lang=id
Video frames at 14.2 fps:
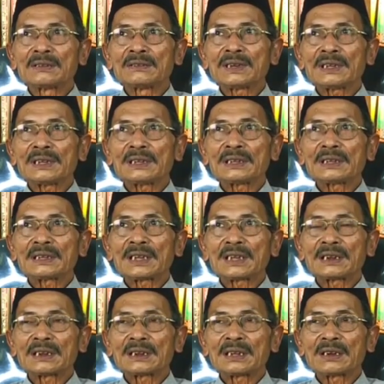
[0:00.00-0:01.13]
fa in
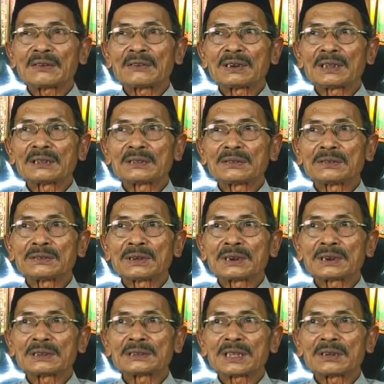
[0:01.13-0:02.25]
kana lahu waladun
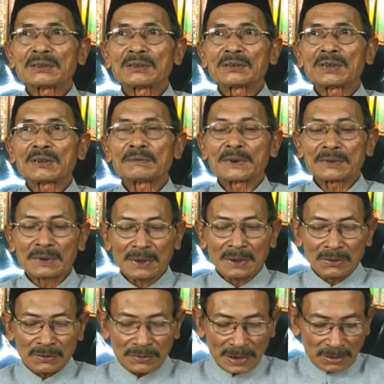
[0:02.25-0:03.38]
warisahu
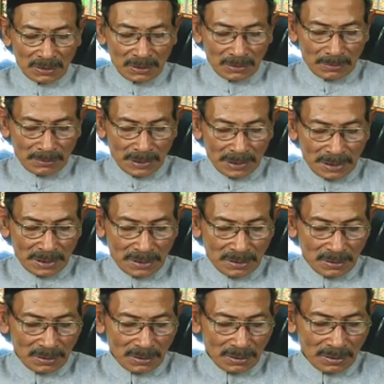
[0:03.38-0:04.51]
abawahu fali ummihi
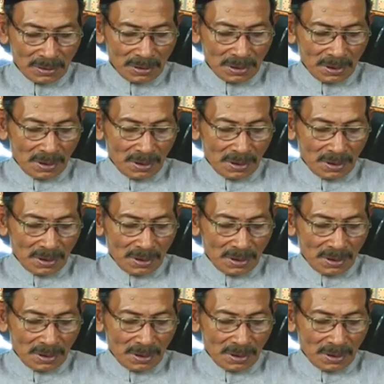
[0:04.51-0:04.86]
sulus